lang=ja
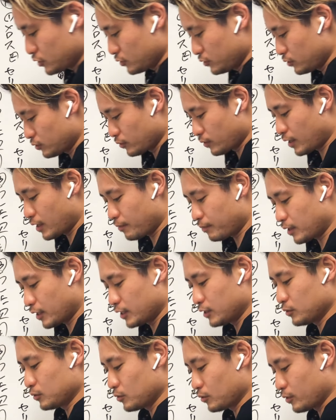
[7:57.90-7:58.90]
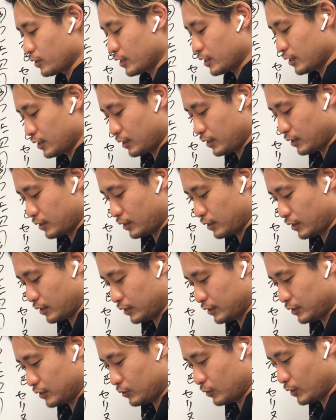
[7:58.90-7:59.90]
純とは、まあ、いい男やね。は
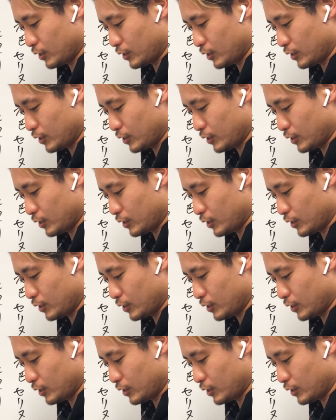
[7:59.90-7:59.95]
い。と